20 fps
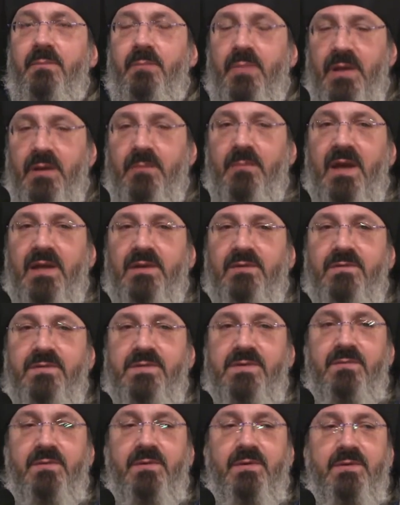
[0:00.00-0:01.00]
принимает в
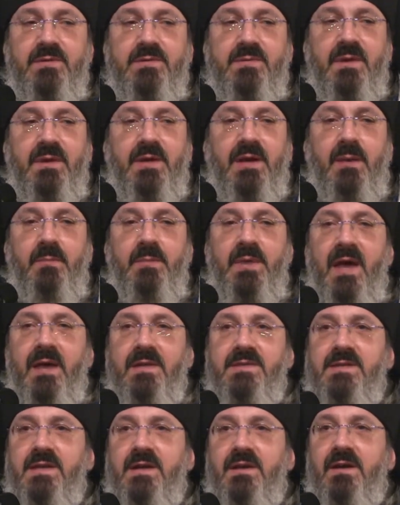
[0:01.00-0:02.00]
своих
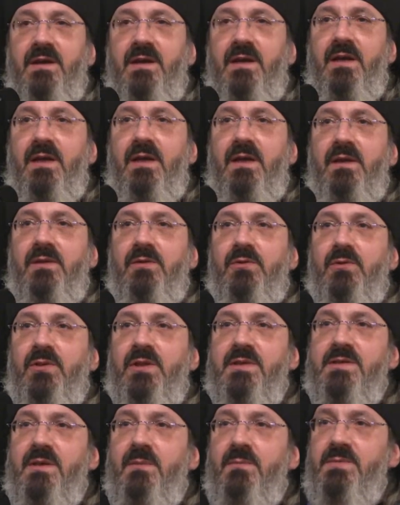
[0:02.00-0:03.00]
объятиях. Но
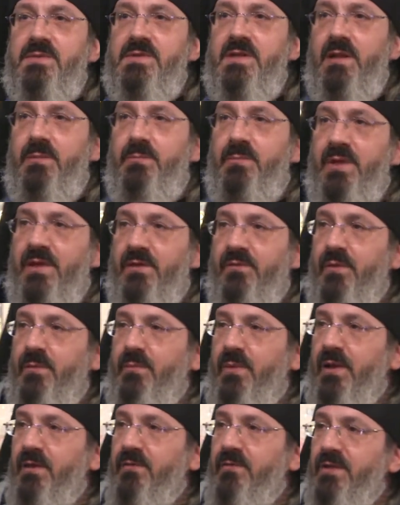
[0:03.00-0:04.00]
на самом деле первая
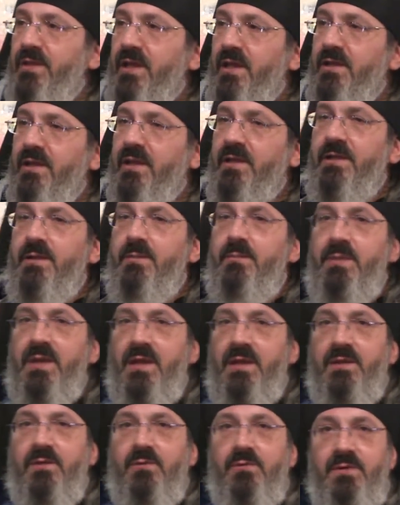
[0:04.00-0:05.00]
половина, она не
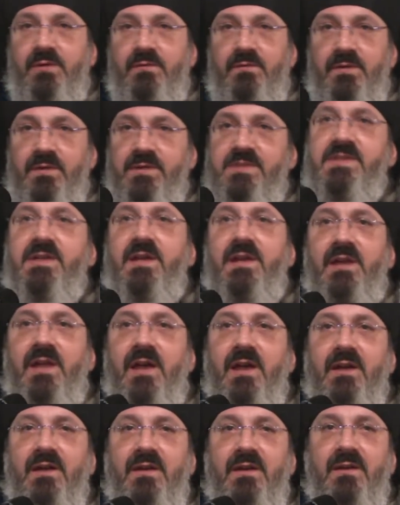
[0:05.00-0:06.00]
менее
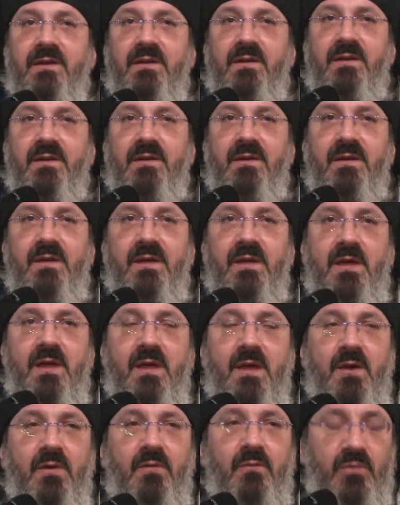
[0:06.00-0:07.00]
удивительна.
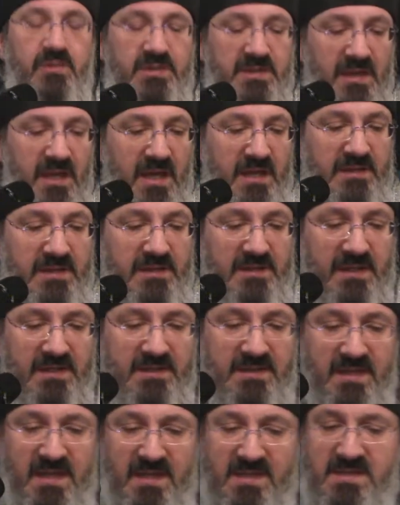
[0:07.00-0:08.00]
Вот этот
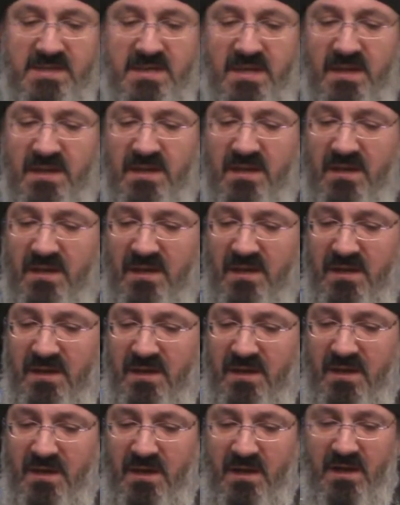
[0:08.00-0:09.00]
отец,
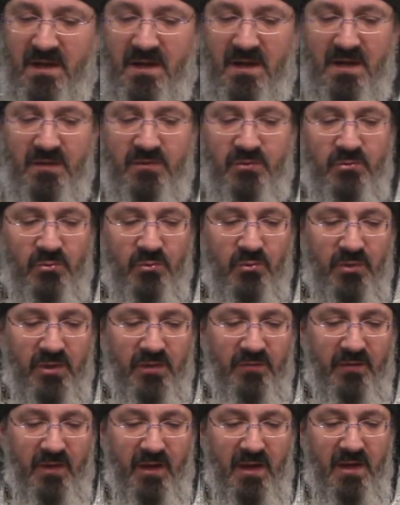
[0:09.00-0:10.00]

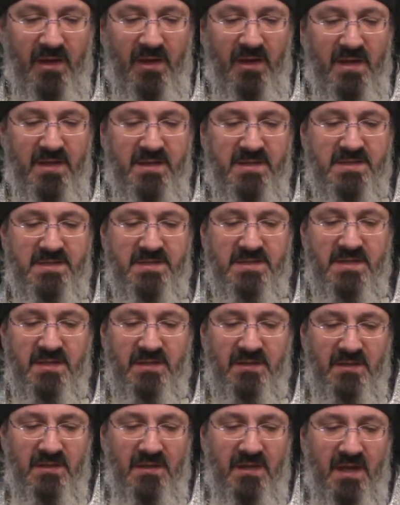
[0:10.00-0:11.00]
которого
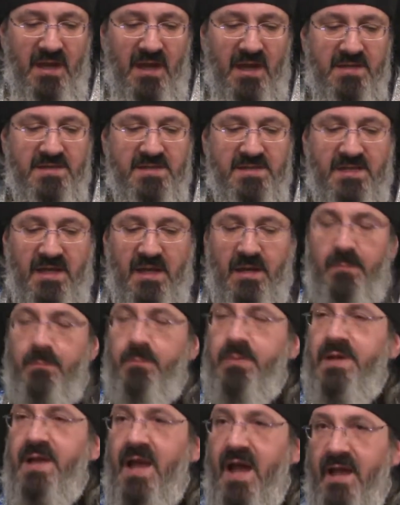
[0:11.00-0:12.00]
сын
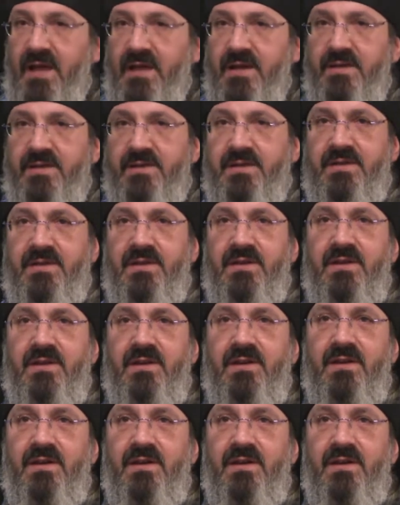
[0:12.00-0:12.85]
оскорбляет –